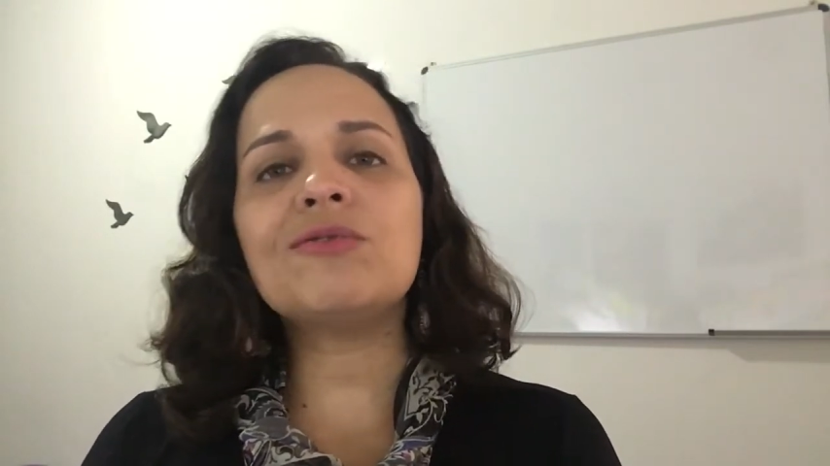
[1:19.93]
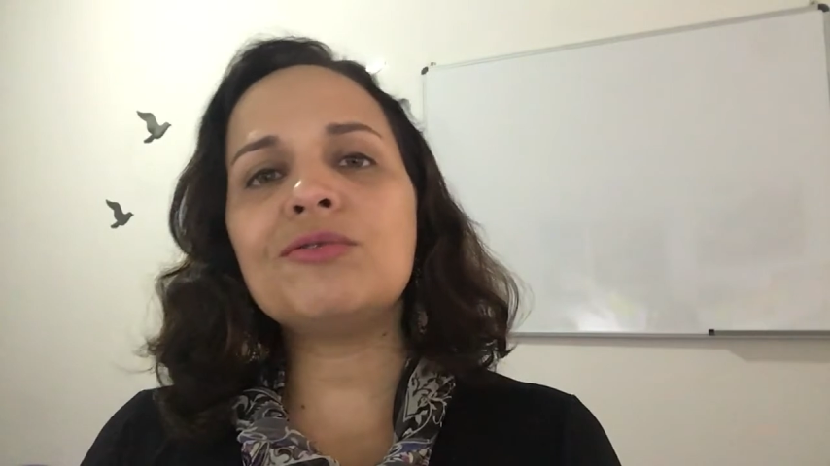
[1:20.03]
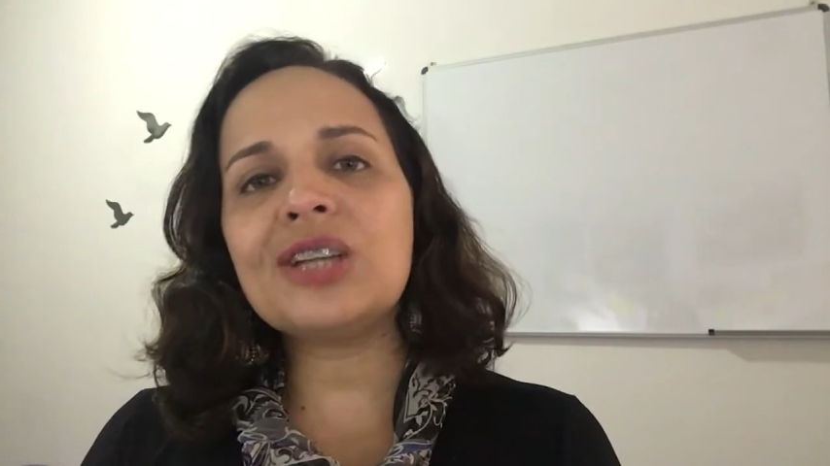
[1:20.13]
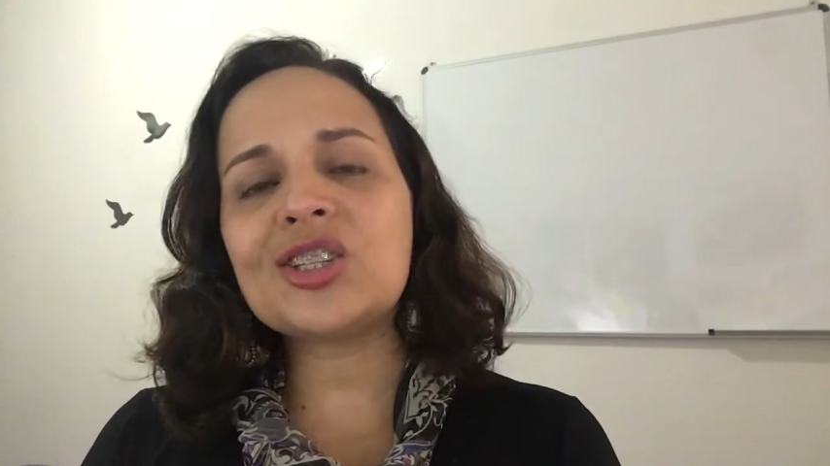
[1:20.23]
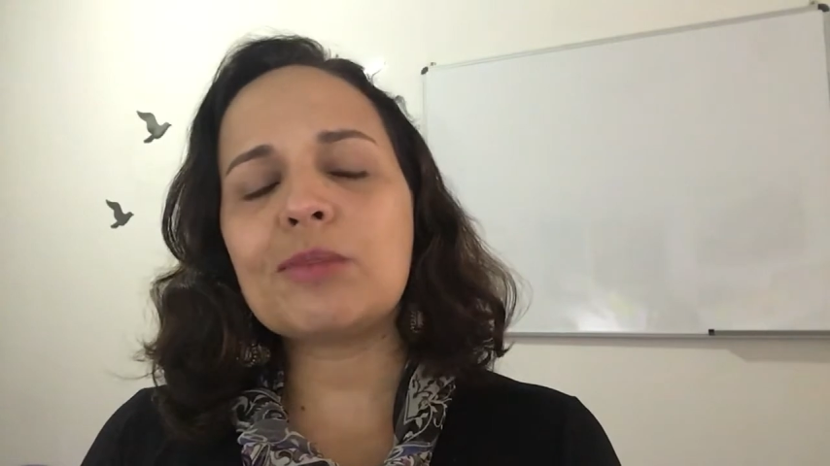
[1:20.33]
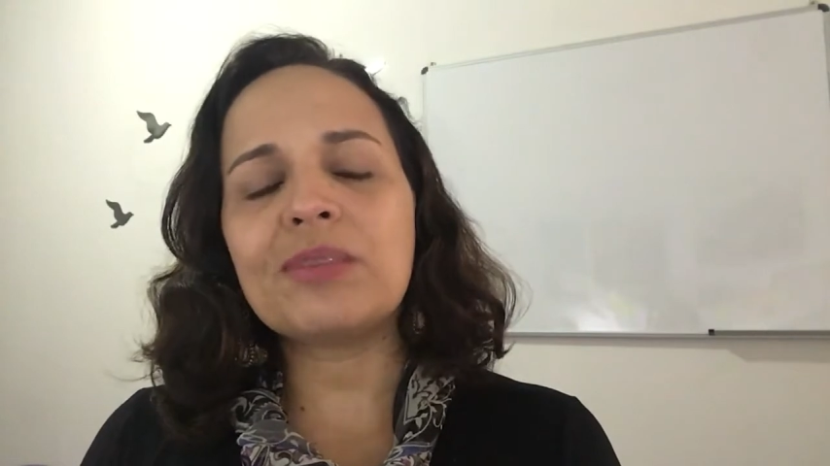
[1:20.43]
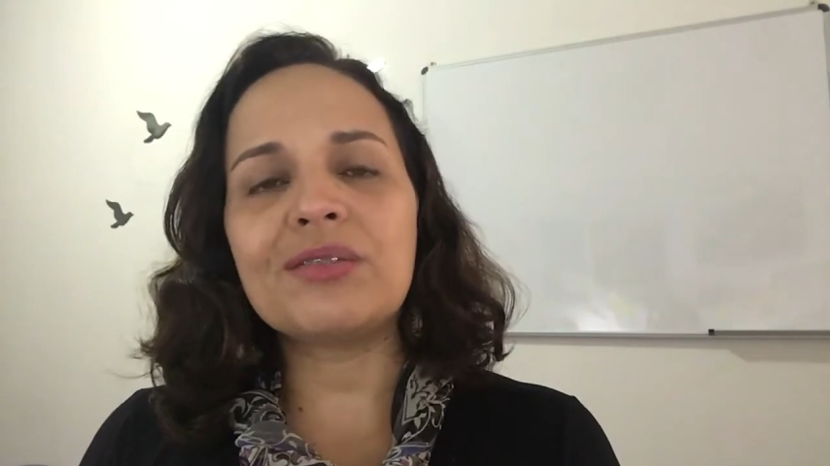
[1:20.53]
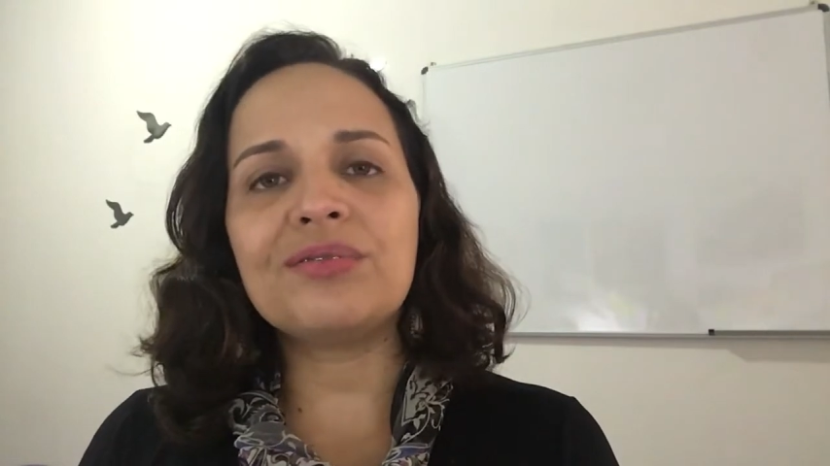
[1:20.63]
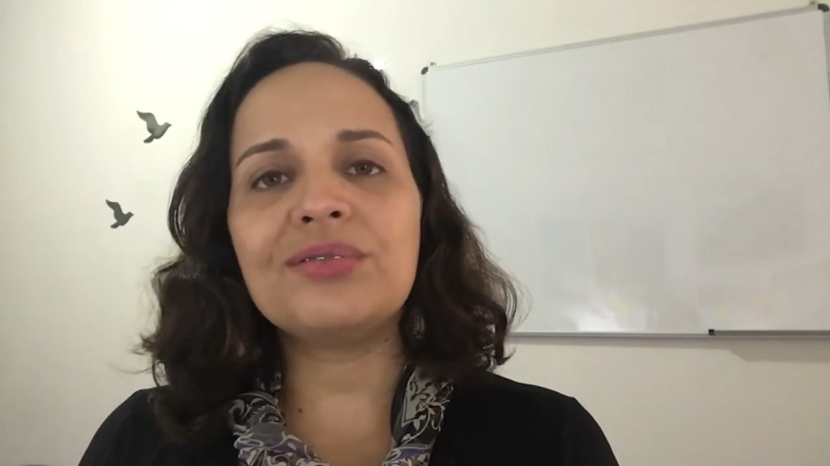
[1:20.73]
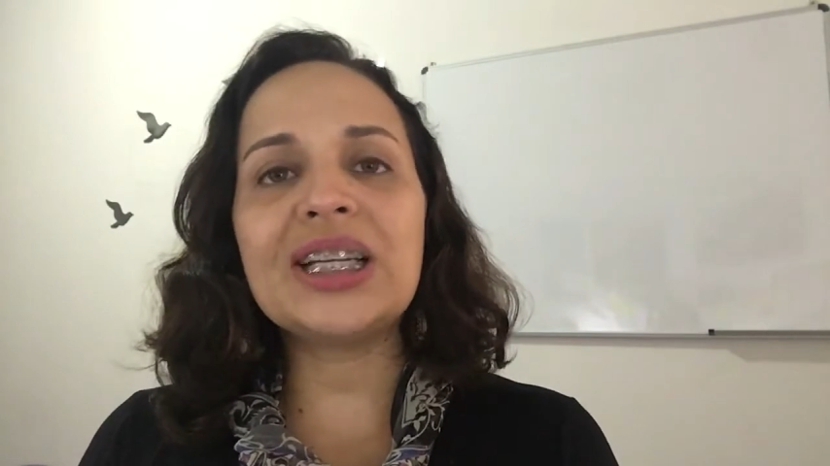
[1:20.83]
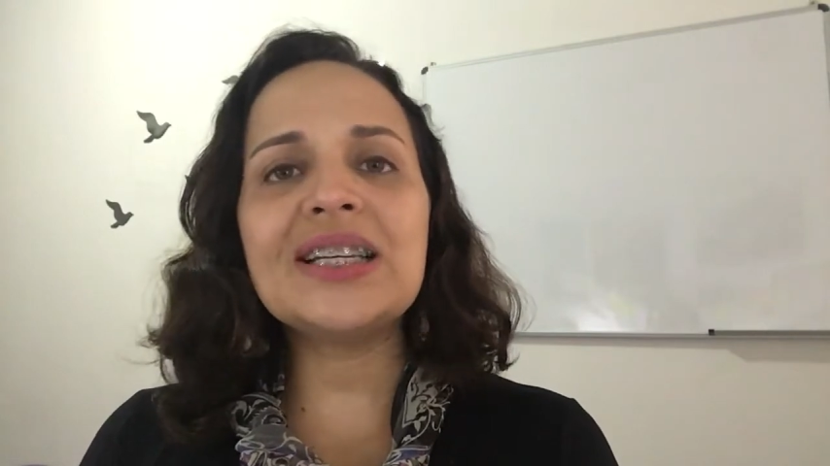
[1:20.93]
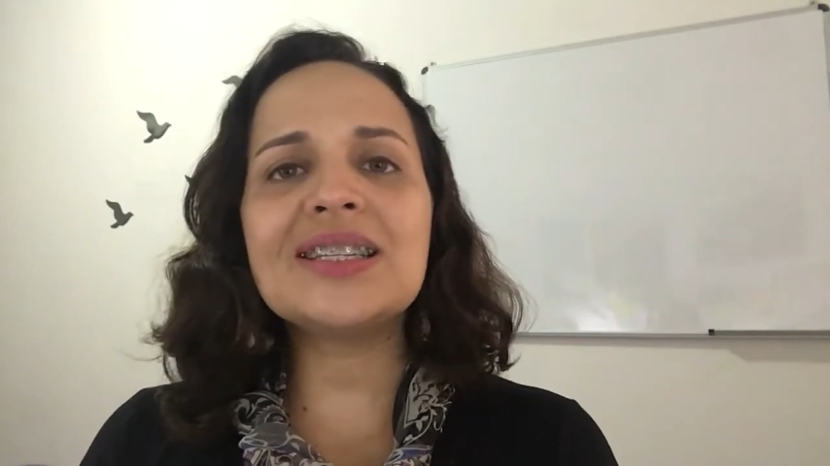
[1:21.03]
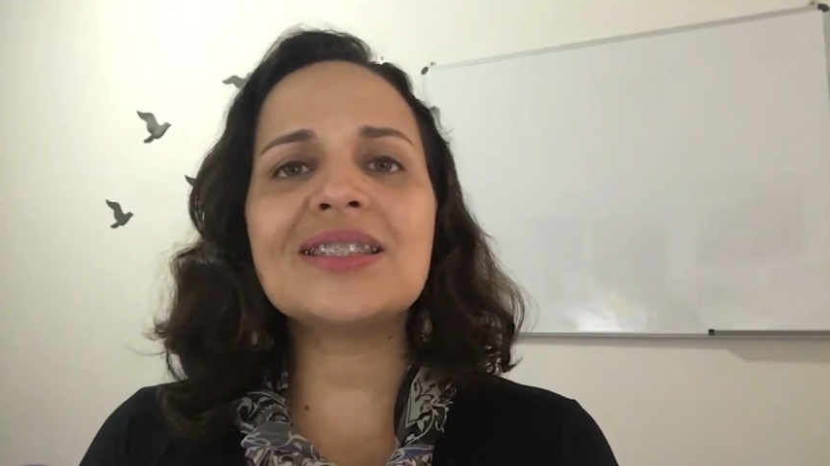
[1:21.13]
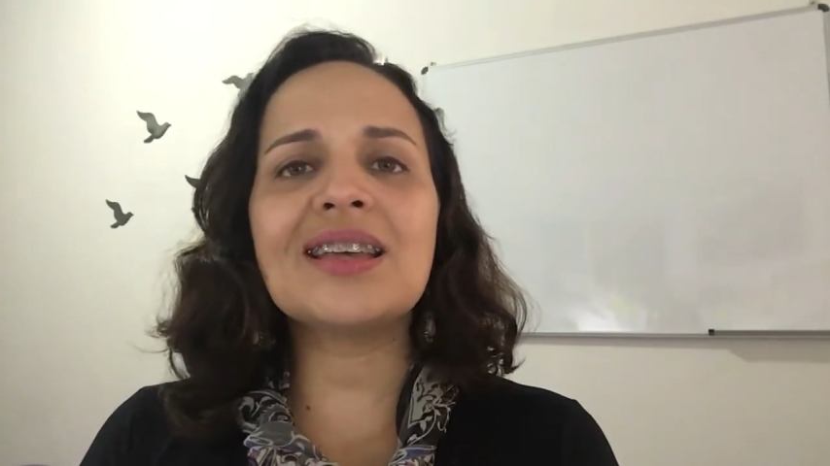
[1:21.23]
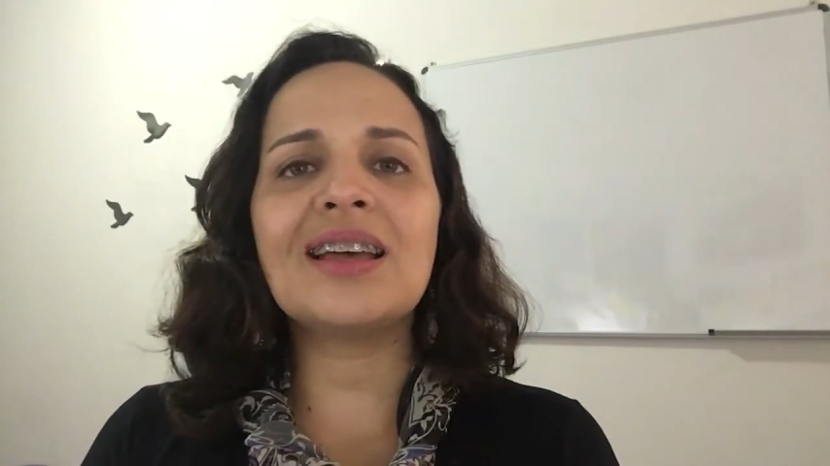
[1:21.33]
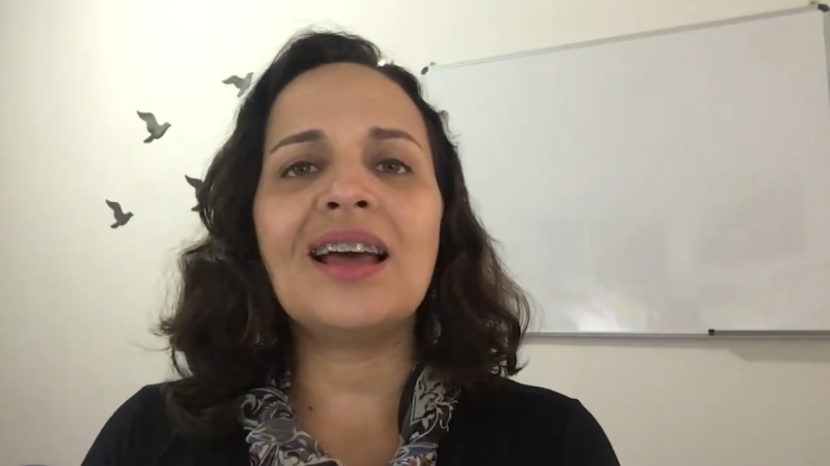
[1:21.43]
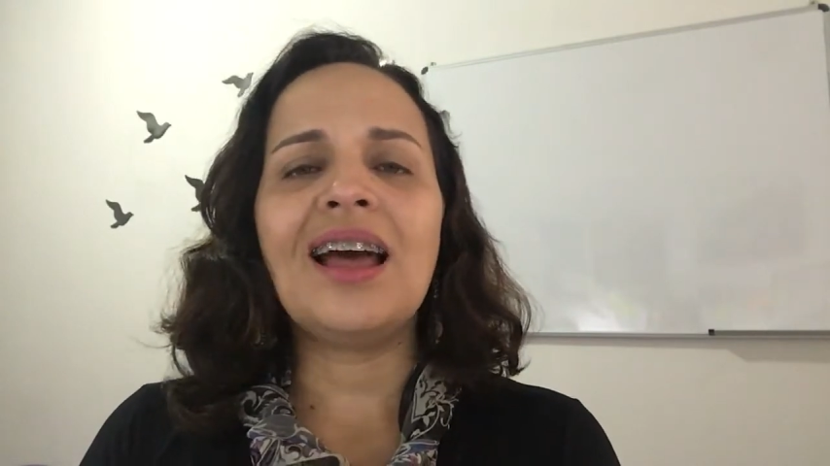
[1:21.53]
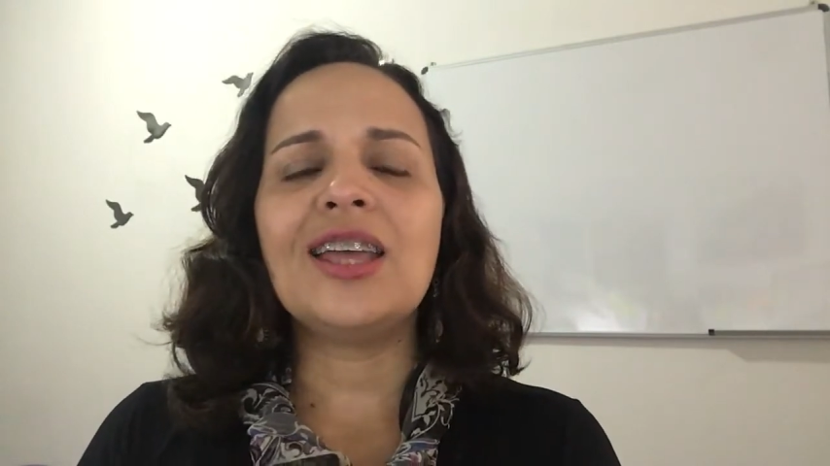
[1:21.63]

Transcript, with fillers: eu vou viajar para a França,